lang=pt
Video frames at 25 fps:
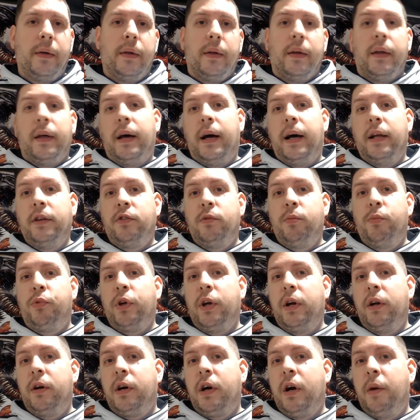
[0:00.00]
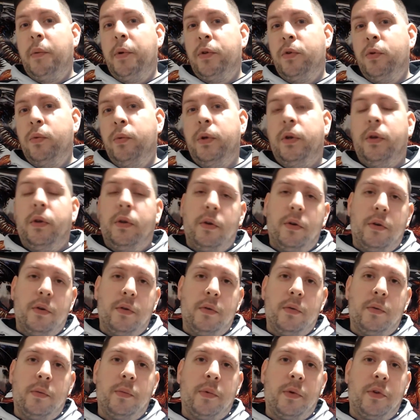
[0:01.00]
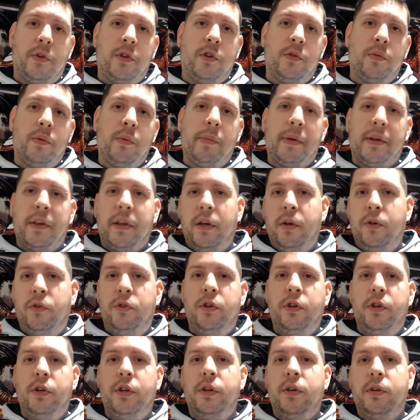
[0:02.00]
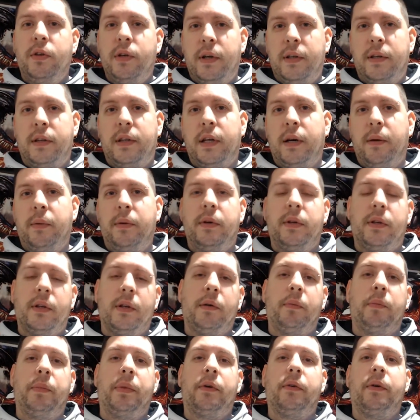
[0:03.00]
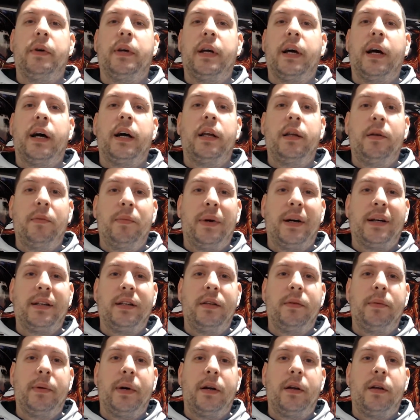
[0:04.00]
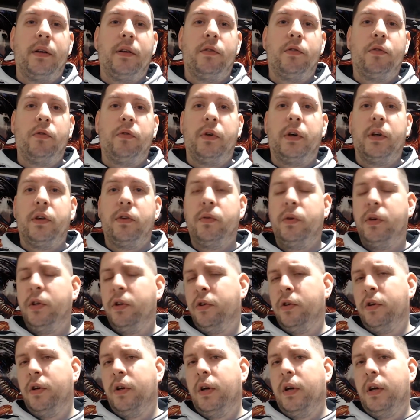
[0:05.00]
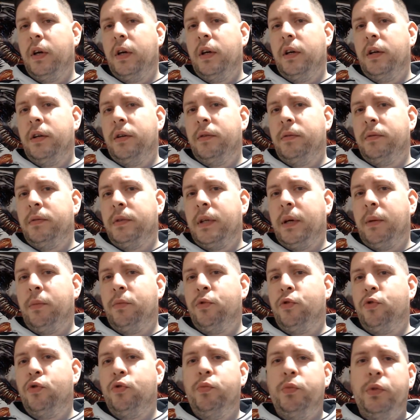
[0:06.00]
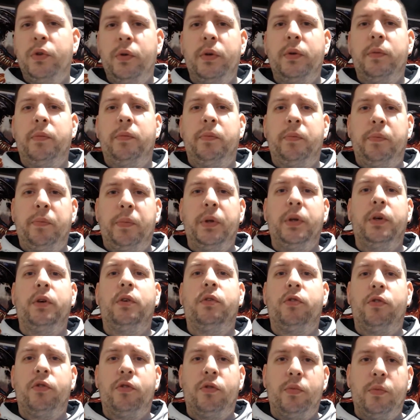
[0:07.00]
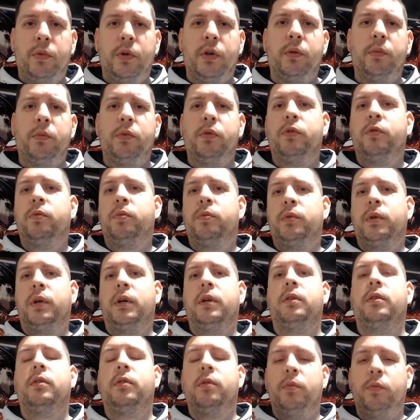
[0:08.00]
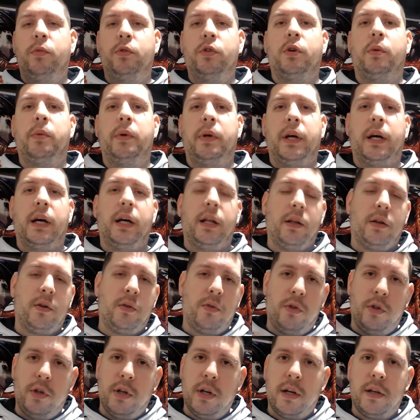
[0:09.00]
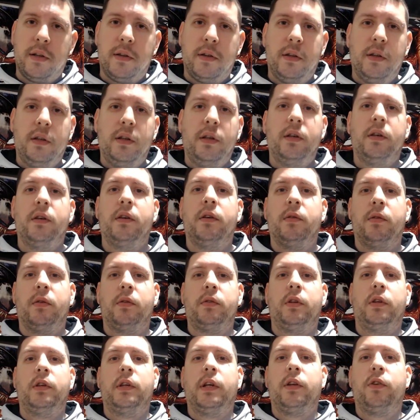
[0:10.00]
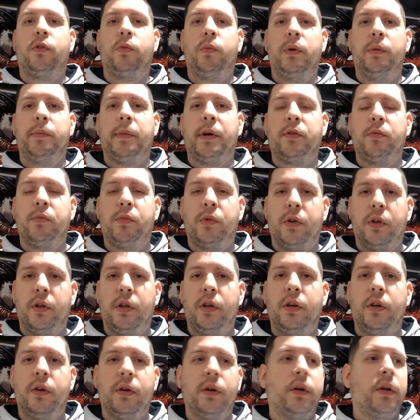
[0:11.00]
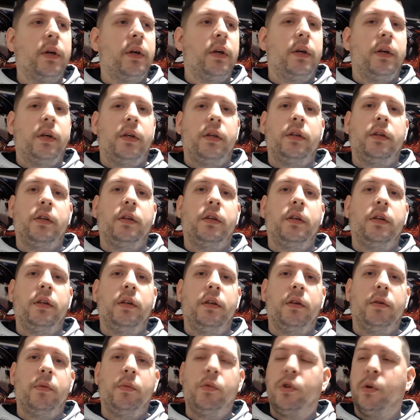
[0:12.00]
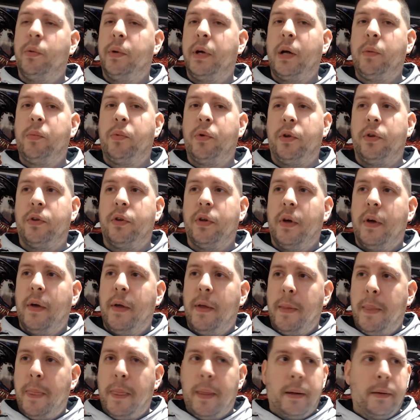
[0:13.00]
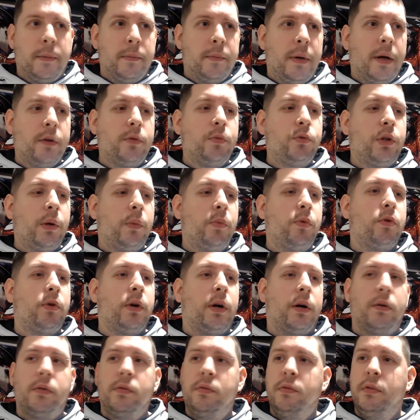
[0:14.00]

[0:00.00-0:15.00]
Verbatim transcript: Antes de começar realmente o vídeo, vocês vão passar aí o sininho, sabem, para clicarem, para ativar as notificações. Estamos no mil e picos membros, portanto, muito obrigado, continuar assim, tentar subir mais um bocadinho e muito obrigado por isso. Vamos botar o qual?